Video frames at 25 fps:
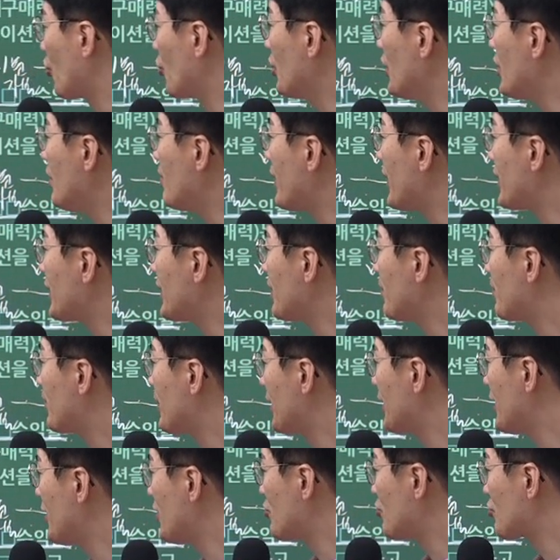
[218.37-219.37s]
돈을 많이
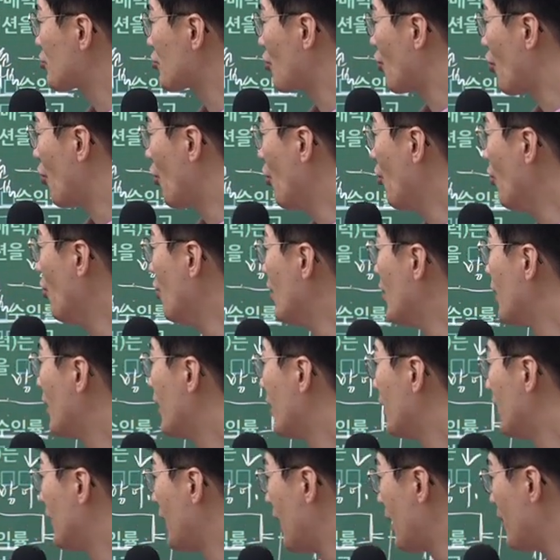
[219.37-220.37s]
빌릴수록
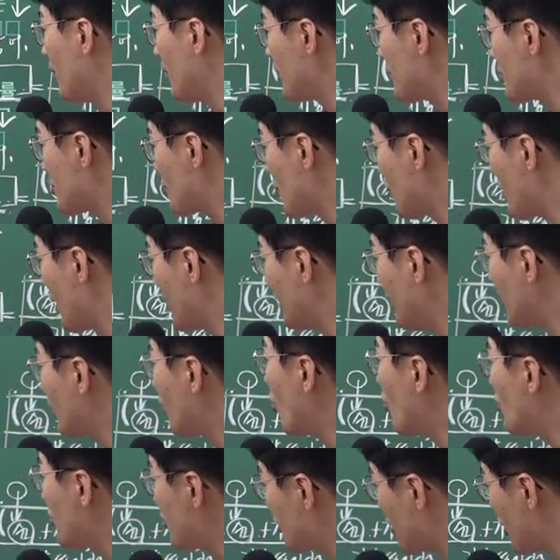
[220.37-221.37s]
레버리지 효과는
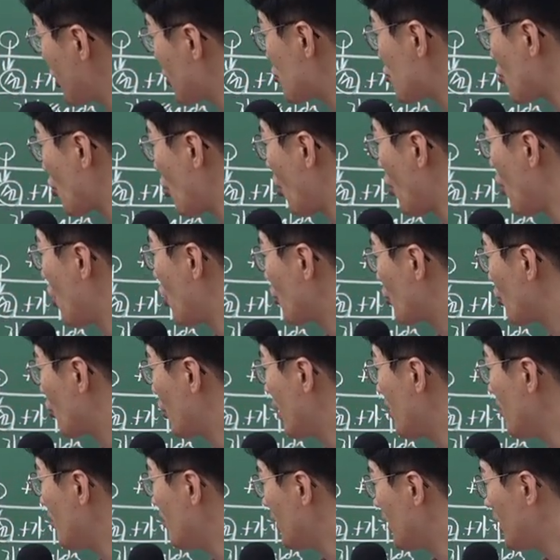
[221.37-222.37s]
커지겠죠.
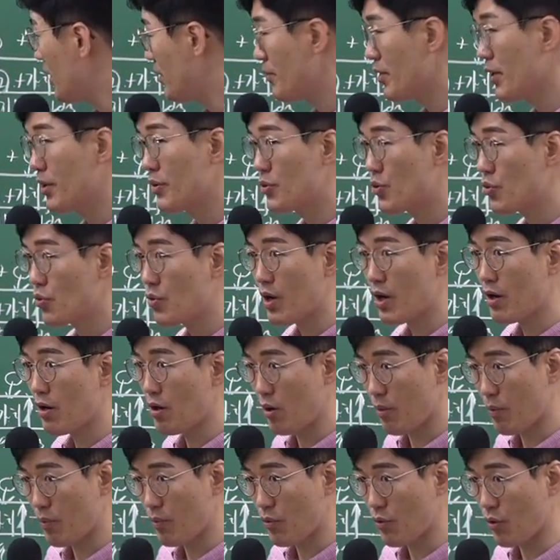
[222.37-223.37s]
돈 안 빌리면 효과가
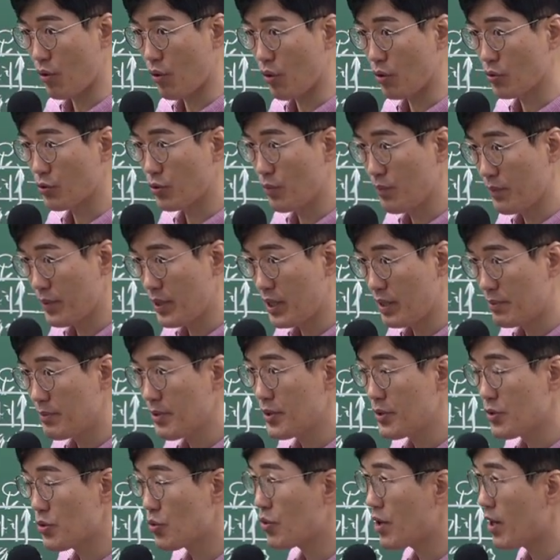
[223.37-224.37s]
없고 돈
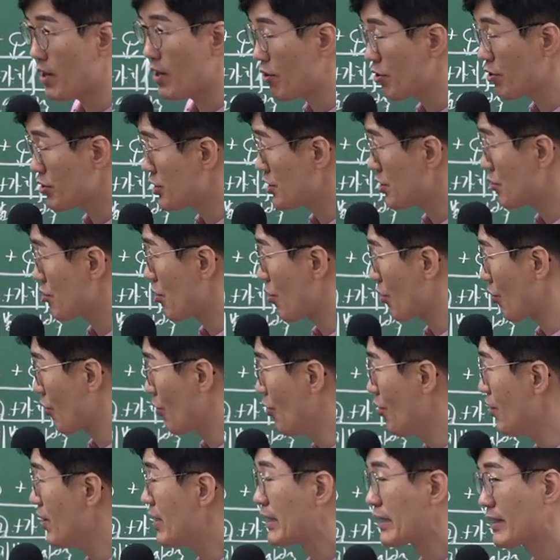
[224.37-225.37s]
빌리면 효과가 커질
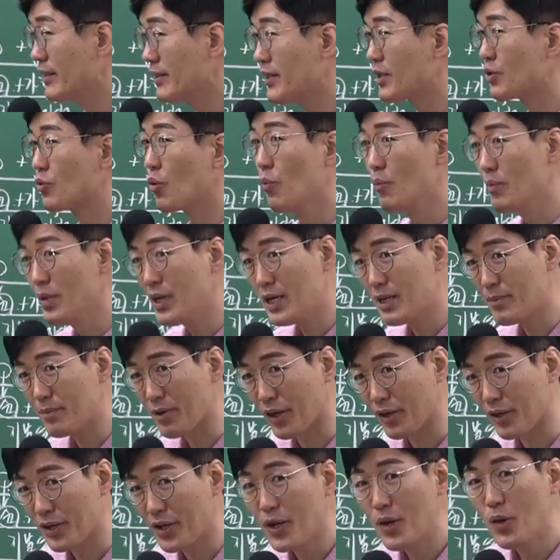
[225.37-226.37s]
거고 근데 돈
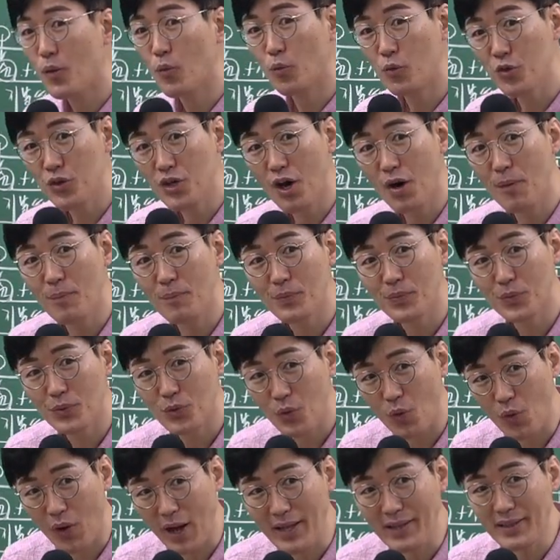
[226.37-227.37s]
빌리면 위험
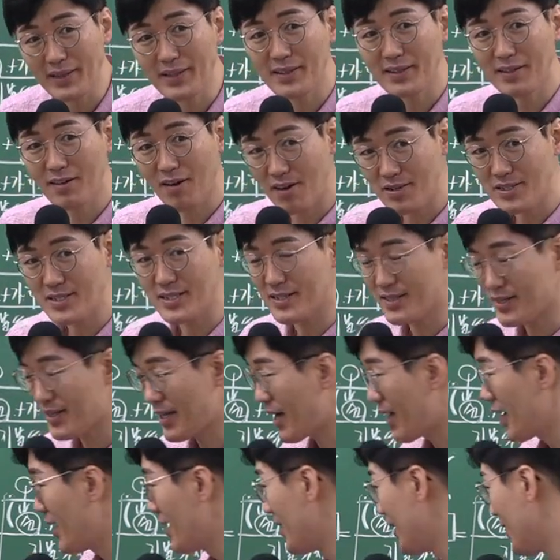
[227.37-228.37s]
또한
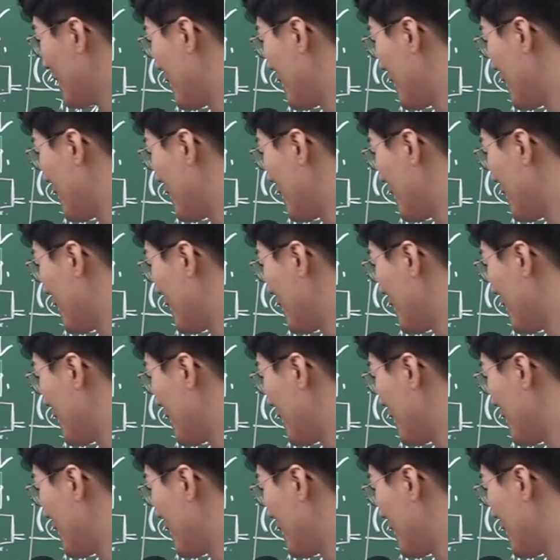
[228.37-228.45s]
커진다.